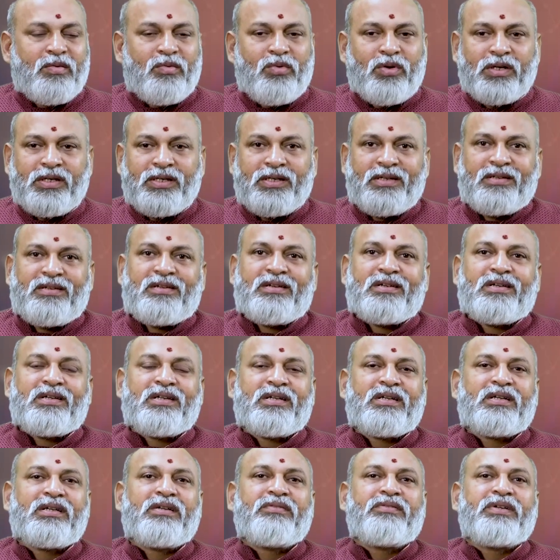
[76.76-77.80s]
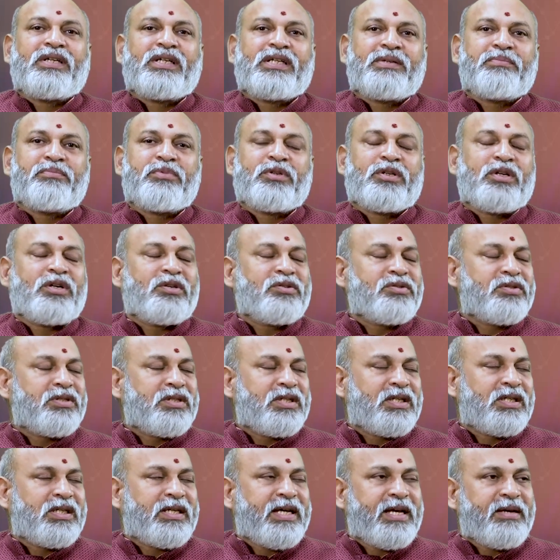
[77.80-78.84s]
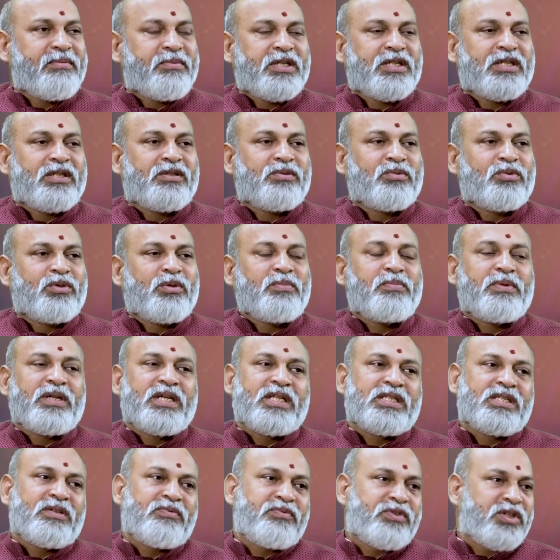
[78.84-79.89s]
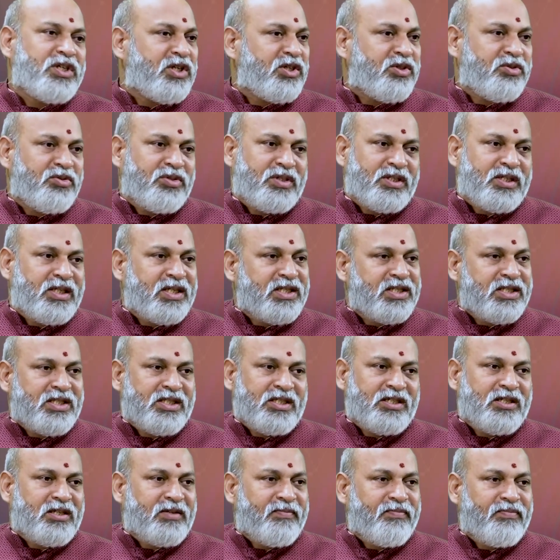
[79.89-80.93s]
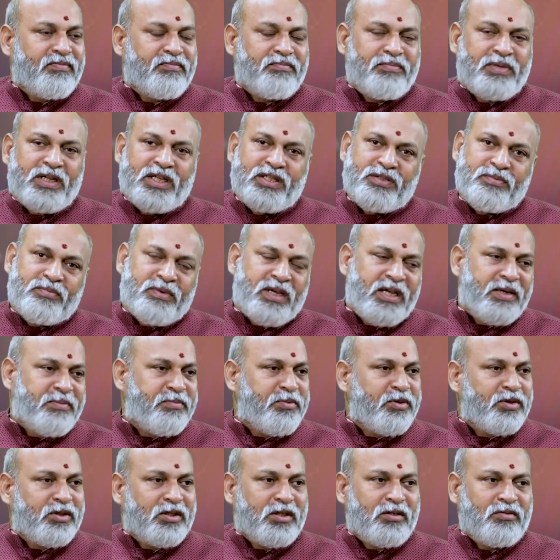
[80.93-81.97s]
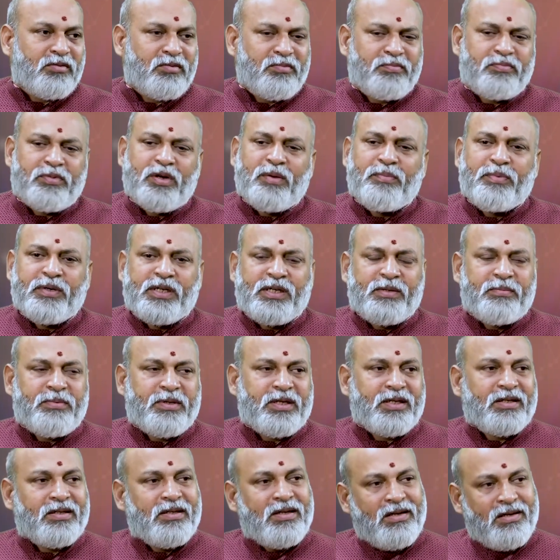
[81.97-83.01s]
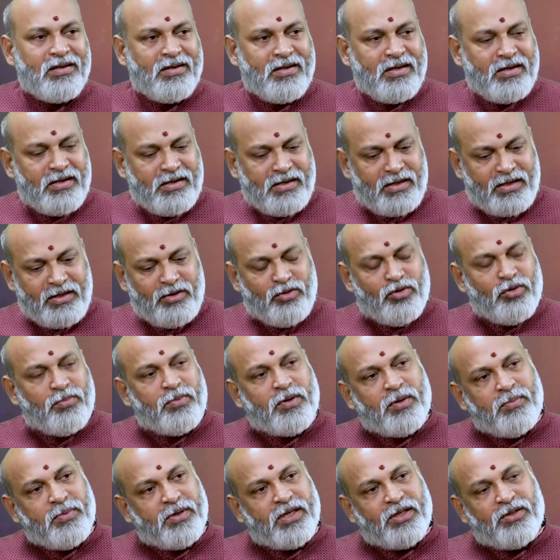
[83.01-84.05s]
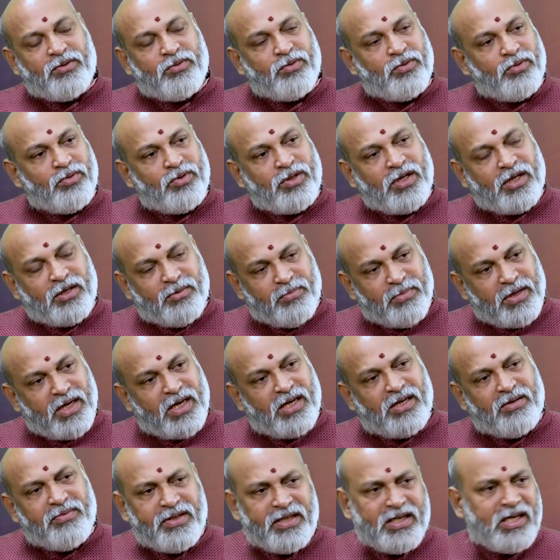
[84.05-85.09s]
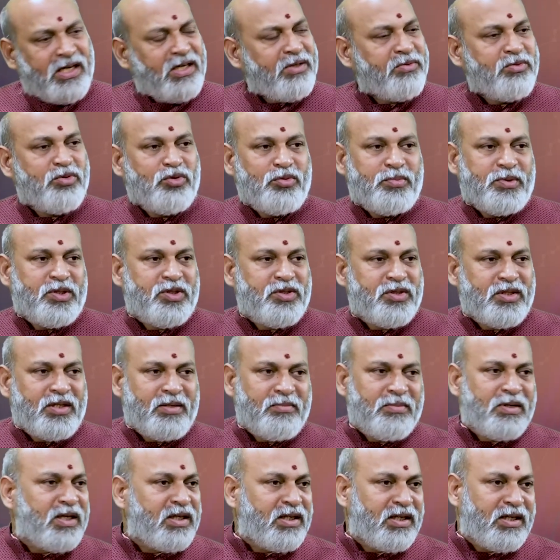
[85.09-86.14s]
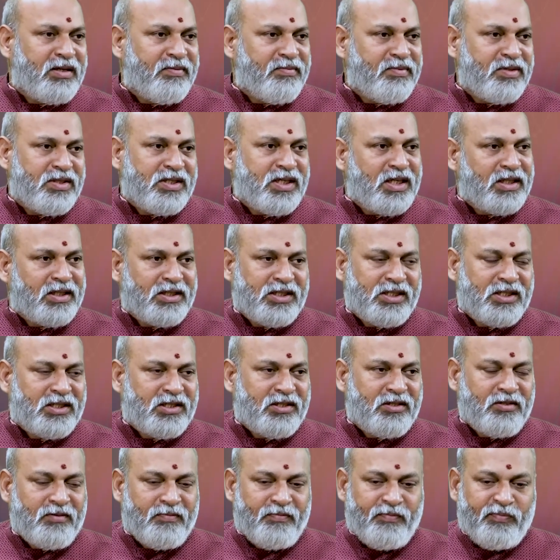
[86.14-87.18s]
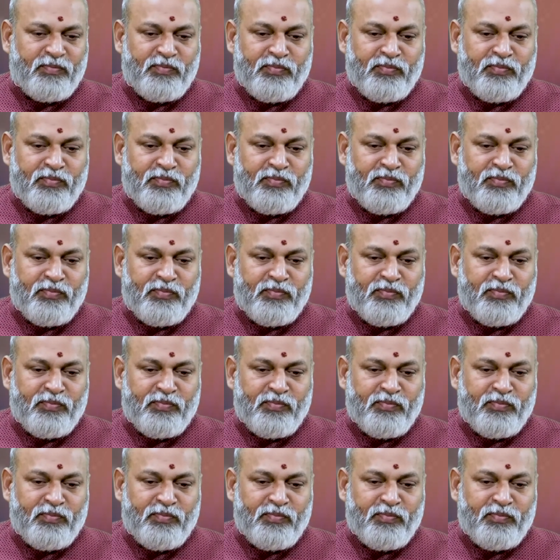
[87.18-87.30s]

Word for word: ఒకటేంటంటానంటే వీళ్ళకి ఇప్పుడు నడుస్తున్న టైం ఏదైతే ఉందో ప్లేస్ ఆఫ్ చేంజ్ ఉంది ఖచ్చితంగా ప్లేస్ మారిపోతారు ప్రాపర్టీ పరంగా ఇంకో ప్రాపర్టీ ఏదో కొనుక్కొని అటు మారడం ఇట్లాంటివి చూపిస్తున్నాయి బలంగా చక్రంలో